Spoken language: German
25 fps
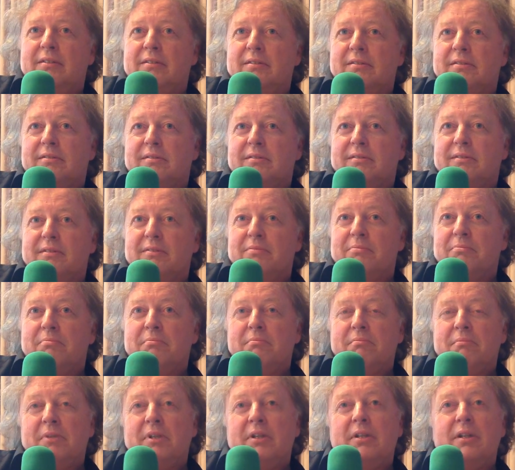des
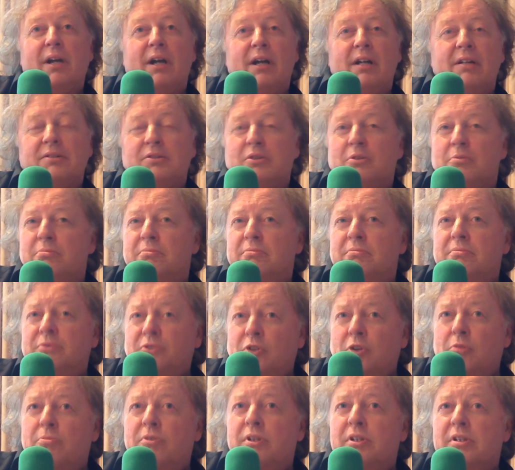ähm, medialen
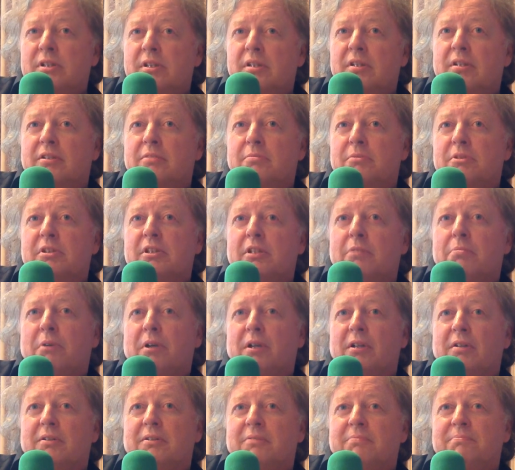Kommunizierens mit
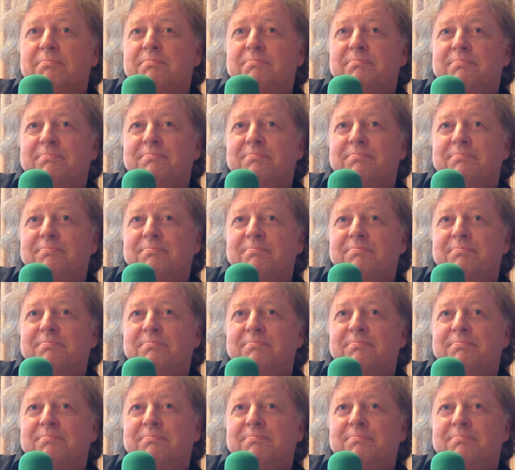sich bringt.